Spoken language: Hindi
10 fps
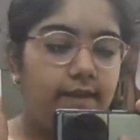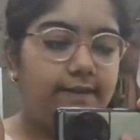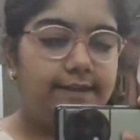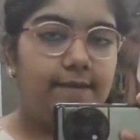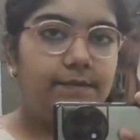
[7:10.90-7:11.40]

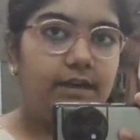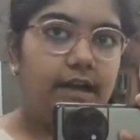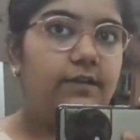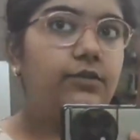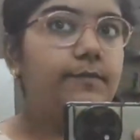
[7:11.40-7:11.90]
इस टाइम तक
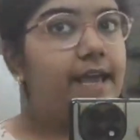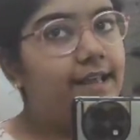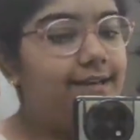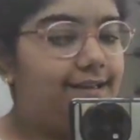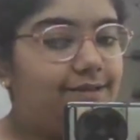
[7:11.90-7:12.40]
नाइट सूट
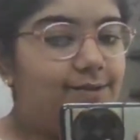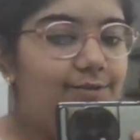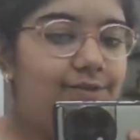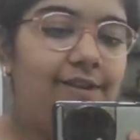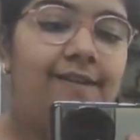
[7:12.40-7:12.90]
पहन लेती हूँ
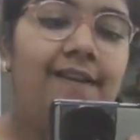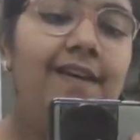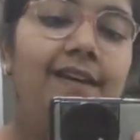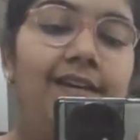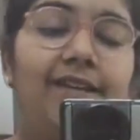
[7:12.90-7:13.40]

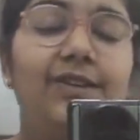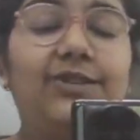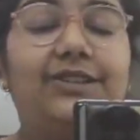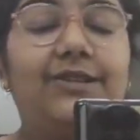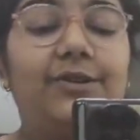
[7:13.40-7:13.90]
सो
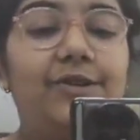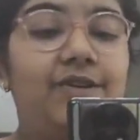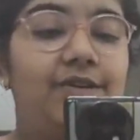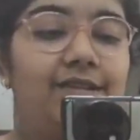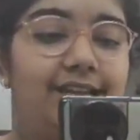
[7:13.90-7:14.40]
so, चलो
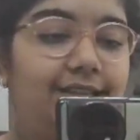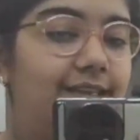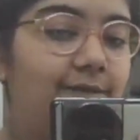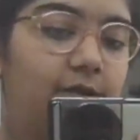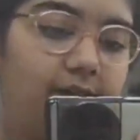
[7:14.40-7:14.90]
लेट्स
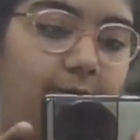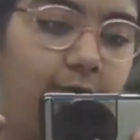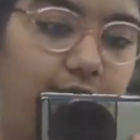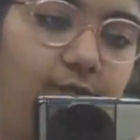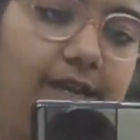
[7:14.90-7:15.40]
सी वॉट आई एम
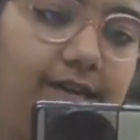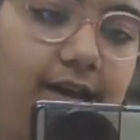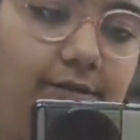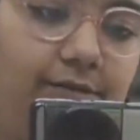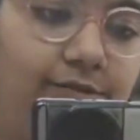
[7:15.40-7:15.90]
गोइंग टू वेयर
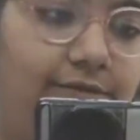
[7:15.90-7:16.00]
नाउ